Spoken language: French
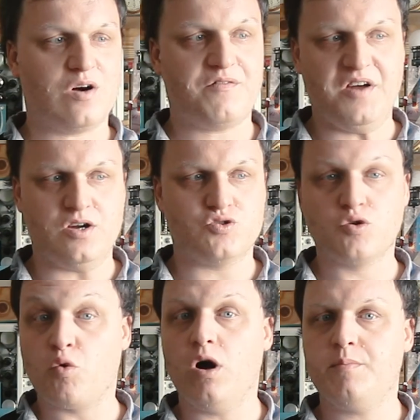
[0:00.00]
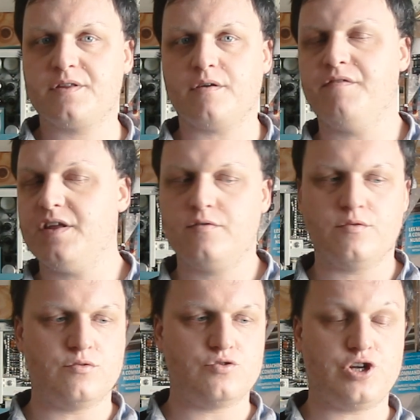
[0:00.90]
Enfin, je crois, parce qu'en fait,
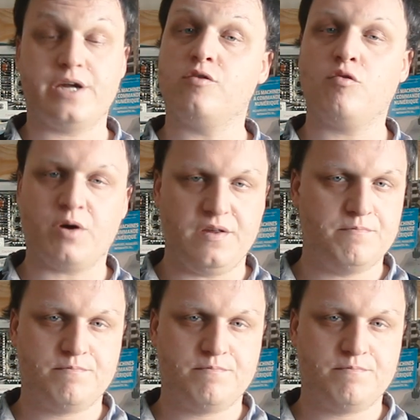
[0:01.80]
euh, j'ai rien compris.